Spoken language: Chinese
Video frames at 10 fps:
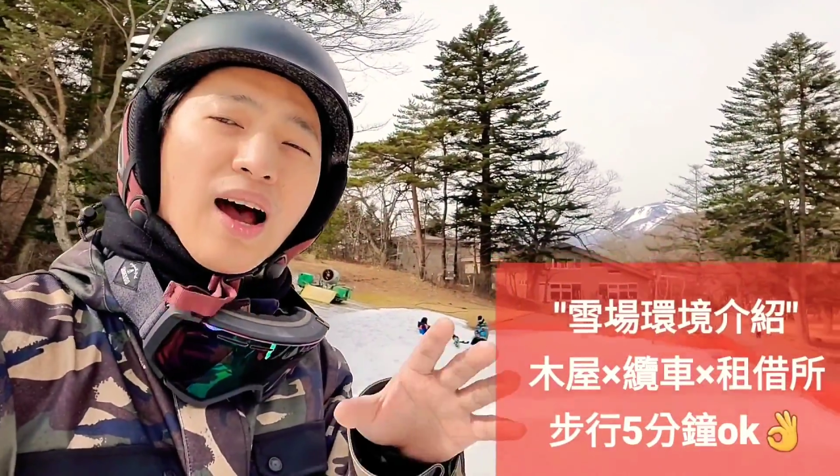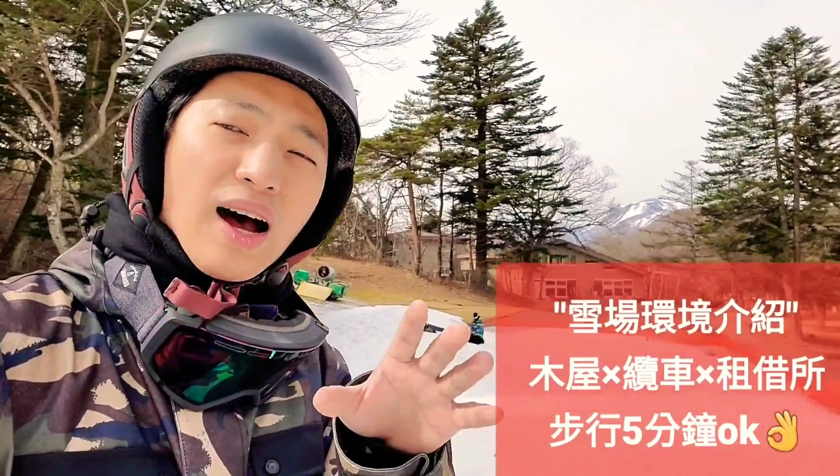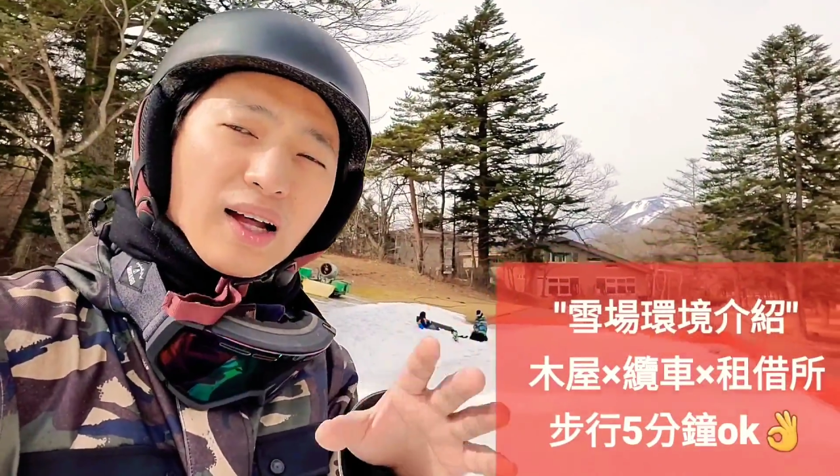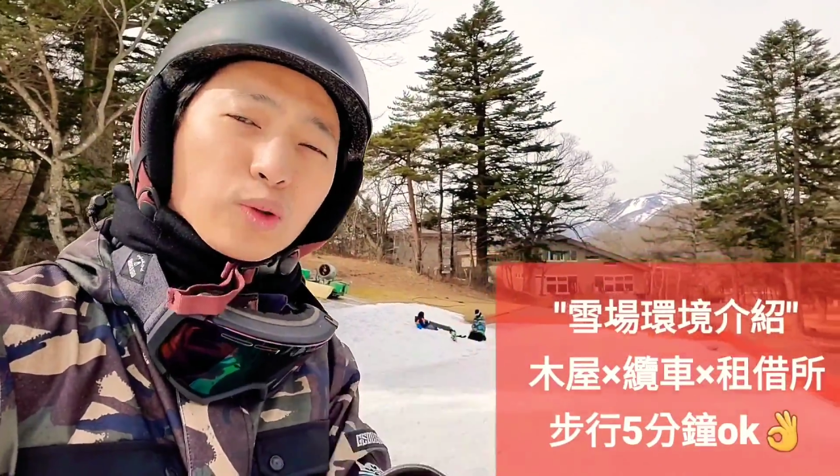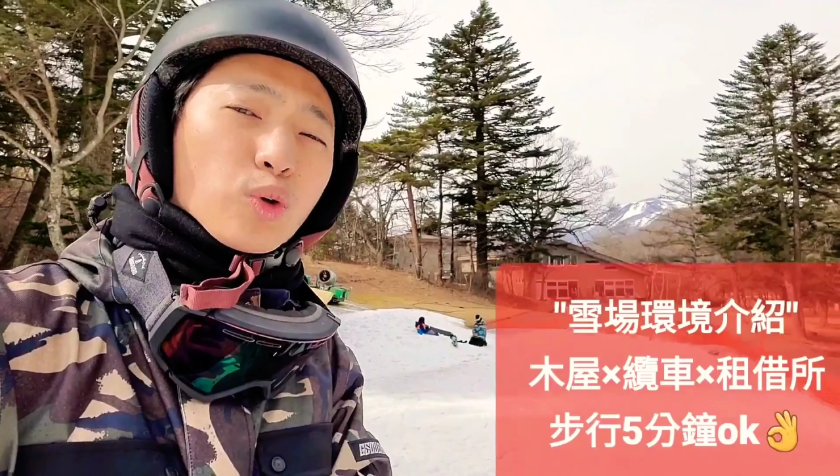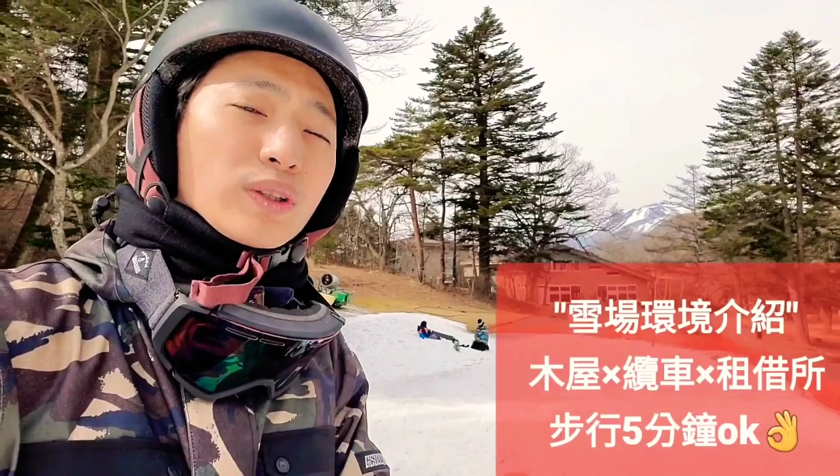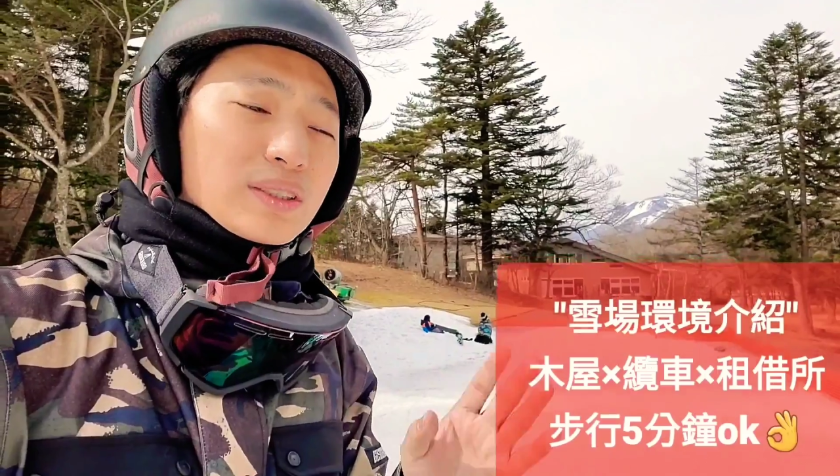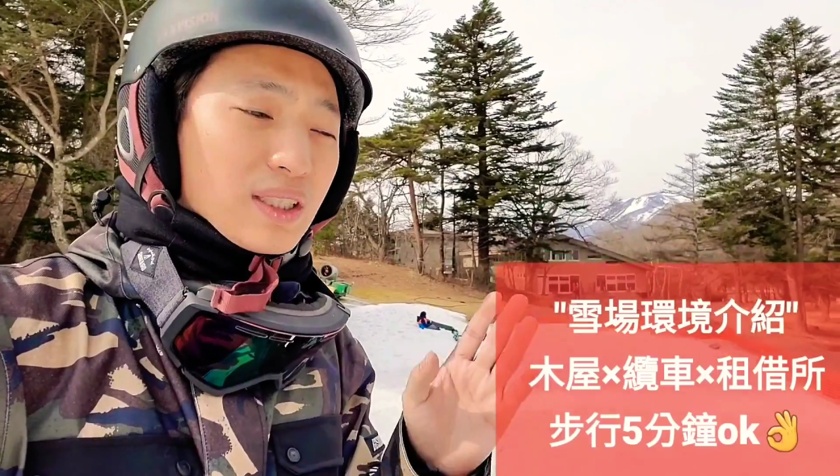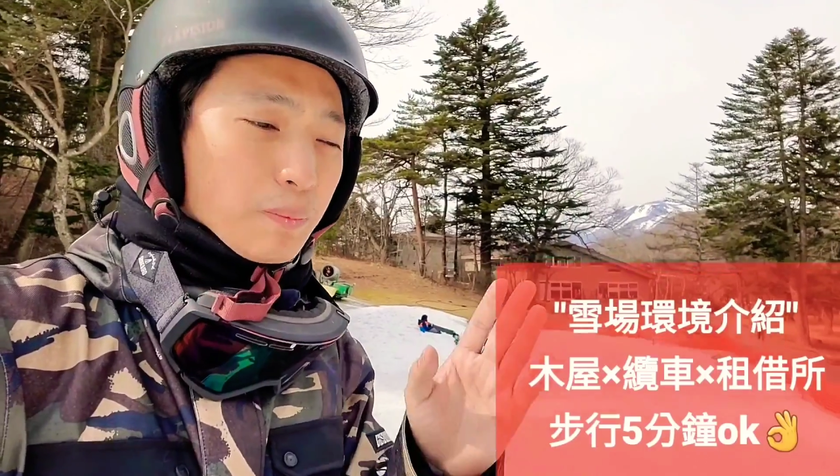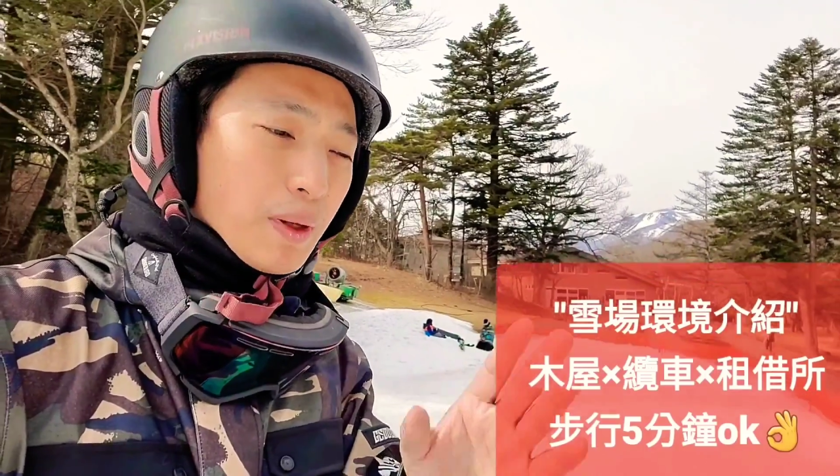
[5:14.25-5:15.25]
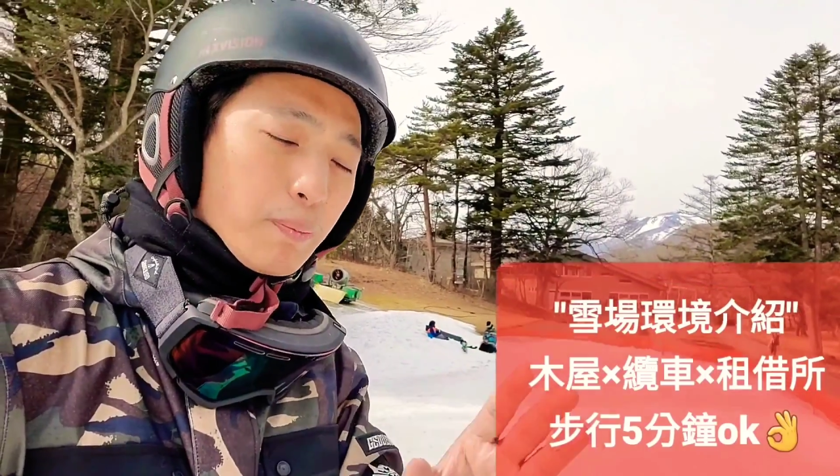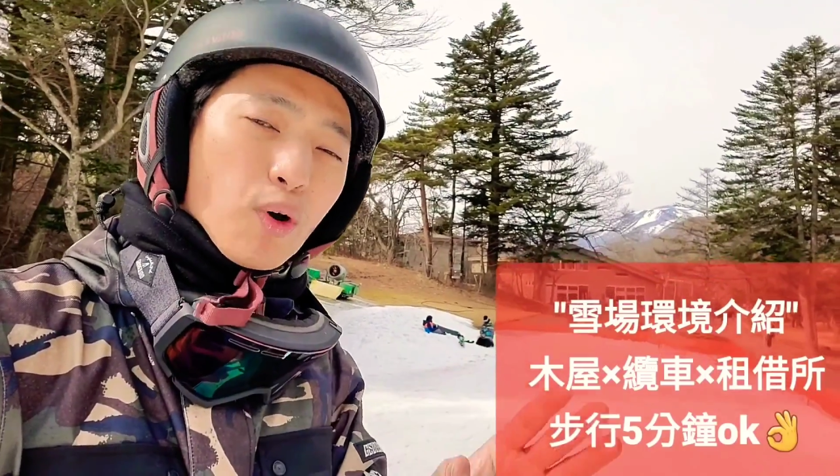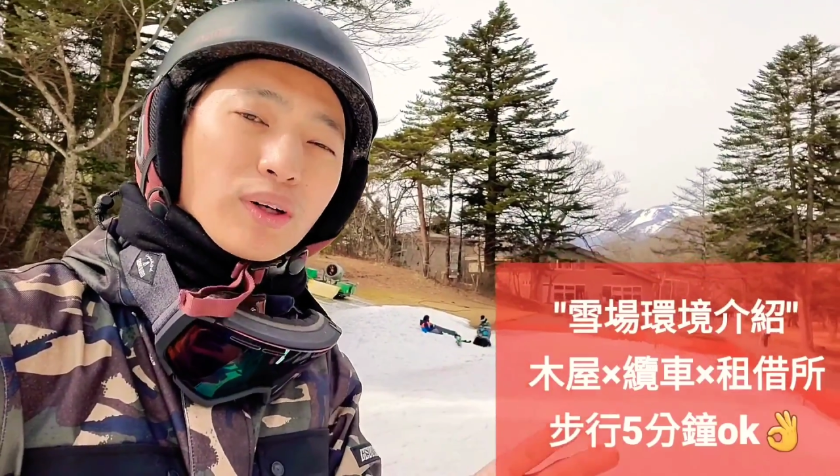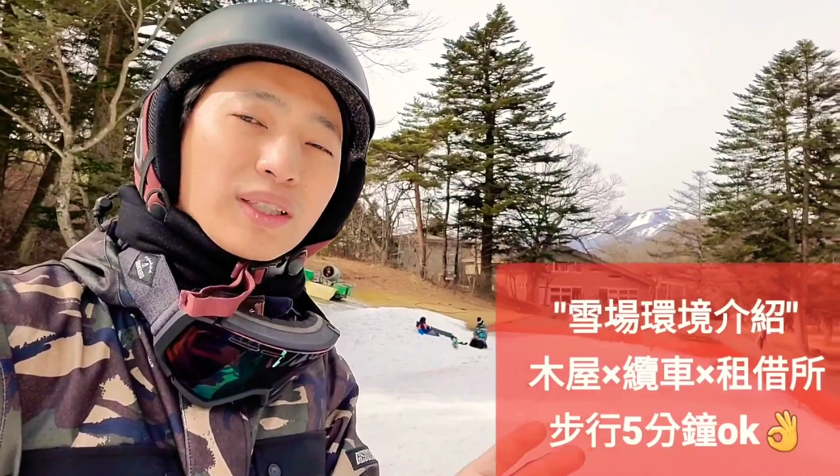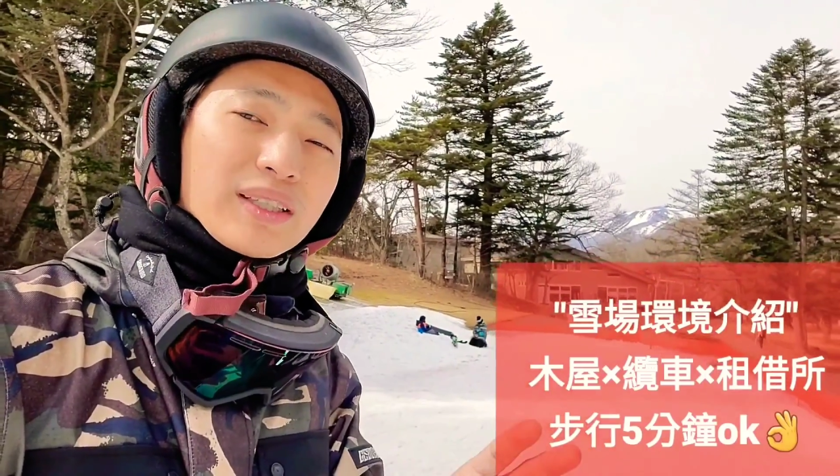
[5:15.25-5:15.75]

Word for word: 很多的这个奔波体